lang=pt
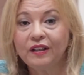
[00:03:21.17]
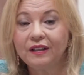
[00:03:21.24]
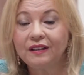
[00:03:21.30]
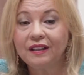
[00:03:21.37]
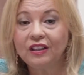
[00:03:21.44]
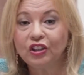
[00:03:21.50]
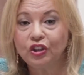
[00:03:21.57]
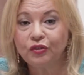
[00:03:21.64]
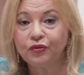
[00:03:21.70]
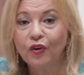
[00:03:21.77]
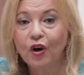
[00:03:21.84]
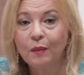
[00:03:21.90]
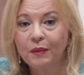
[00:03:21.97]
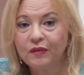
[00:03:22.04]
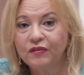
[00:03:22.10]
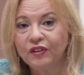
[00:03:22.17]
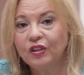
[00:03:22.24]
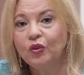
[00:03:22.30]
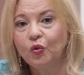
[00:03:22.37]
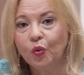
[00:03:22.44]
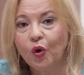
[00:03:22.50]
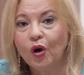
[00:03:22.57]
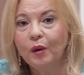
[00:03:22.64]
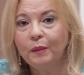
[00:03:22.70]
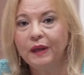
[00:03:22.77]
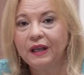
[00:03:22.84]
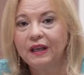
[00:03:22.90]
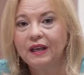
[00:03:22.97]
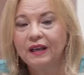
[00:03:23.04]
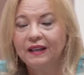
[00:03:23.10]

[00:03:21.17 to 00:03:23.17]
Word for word: que transforma a vida do homem,